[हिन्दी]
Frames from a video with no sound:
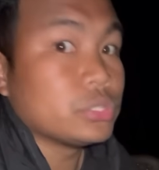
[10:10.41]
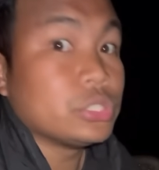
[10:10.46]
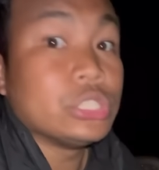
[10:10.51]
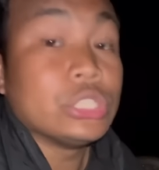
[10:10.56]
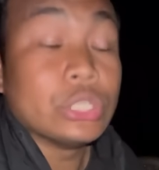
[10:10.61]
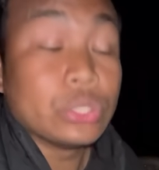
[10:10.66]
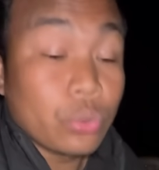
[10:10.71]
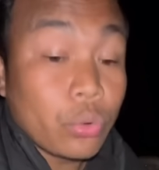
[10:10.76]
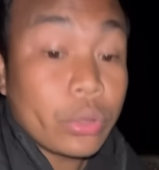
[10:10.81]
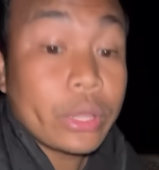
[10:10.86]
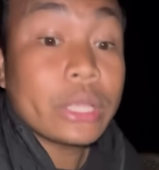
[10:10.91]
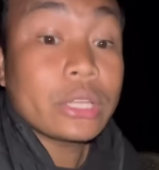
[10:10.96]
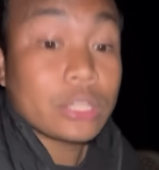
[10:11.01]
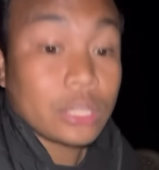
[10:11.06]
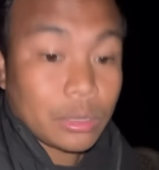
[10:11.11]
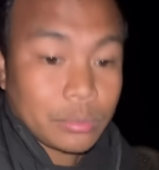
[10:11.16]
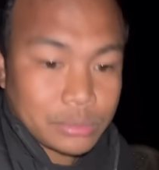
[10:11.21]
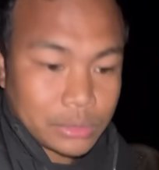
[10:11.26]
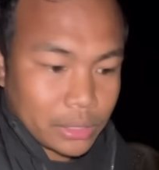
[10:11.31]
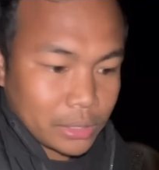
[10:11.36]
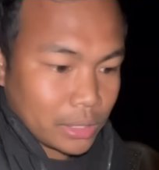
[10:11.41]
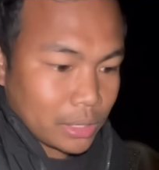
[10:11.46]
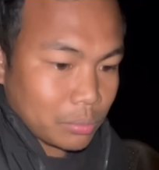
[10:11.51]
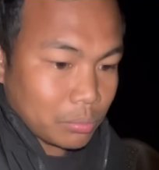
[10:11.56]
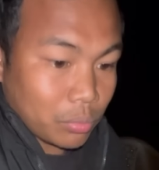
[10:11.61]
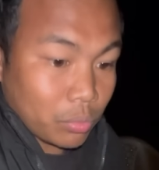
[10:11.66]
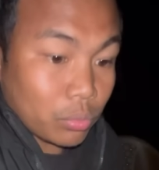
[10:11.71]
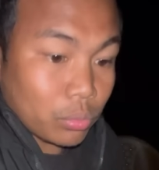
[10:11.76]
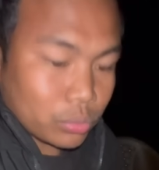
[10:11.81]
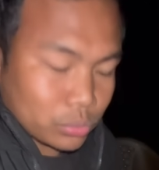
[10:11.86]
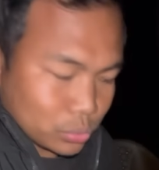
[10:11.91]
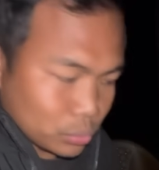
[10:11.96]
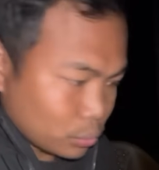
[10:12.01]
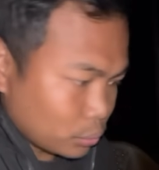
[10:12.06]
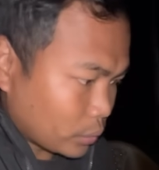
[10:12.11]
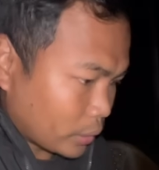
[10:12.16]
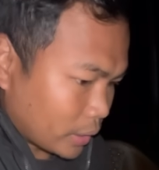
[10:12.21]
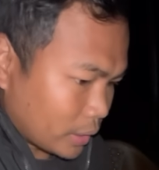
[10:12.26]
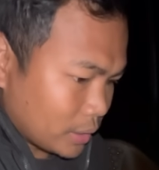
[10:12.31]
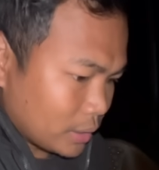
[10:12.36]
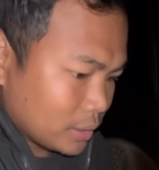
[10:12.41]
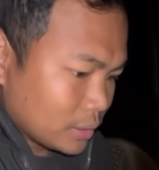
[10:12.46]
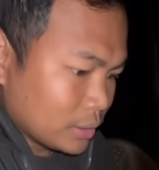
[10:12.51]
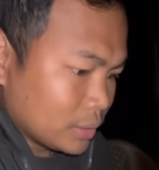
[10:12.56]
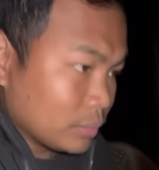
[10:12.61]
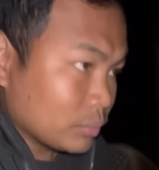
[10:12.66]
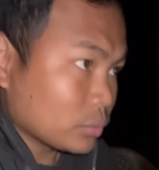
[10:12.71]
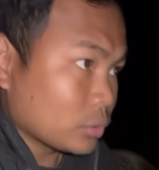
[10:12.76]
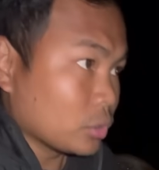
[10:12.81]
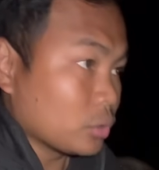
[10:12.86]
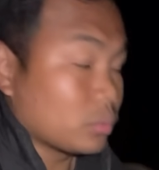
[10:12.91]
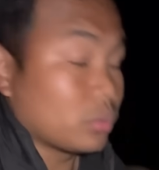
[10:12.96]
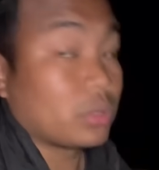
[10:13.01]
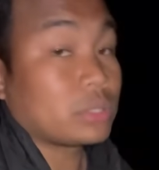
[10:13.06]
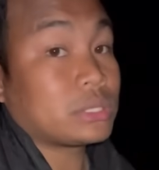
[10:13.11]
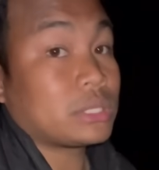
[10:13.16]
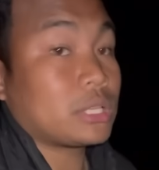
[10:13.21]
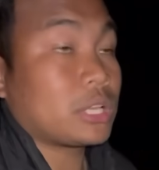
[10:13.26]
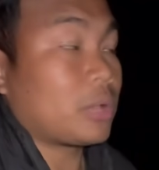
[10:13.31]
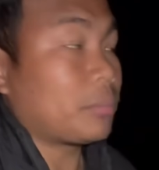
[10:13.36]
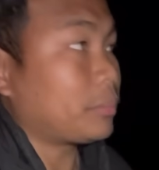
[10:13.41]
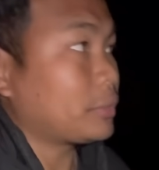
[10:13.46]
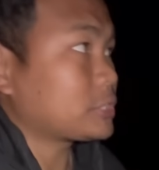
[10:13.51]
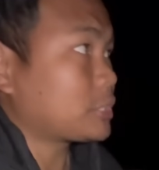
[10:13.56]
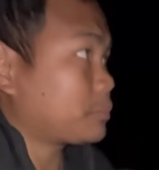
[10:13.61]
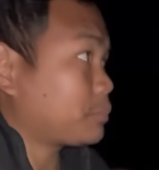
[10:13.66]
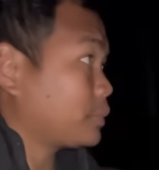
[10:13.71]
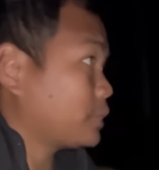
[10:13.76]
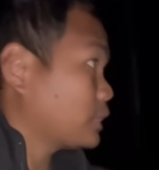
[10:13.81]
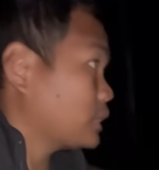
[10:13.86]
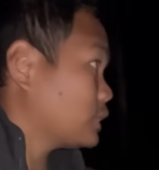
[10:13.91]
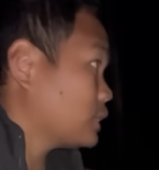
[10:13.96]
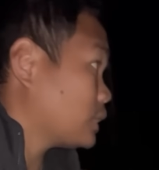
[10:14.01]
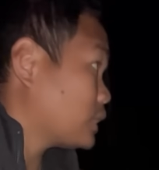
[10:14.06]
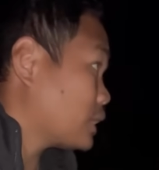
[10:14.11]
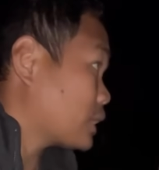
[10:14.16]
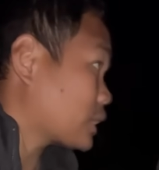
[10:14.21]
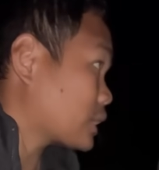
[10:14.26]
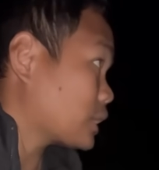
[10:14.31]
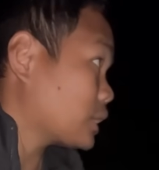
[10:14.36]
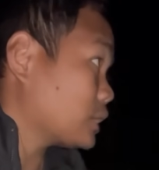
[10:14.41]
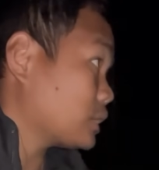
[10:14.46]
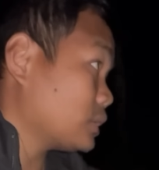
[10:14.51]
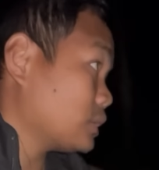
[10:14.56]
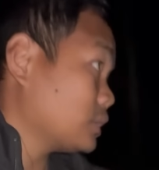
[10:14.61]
जीरो की तरफ से आया बहुत दूर है तो वो लोग से गप्पे सप्पे लड़ा के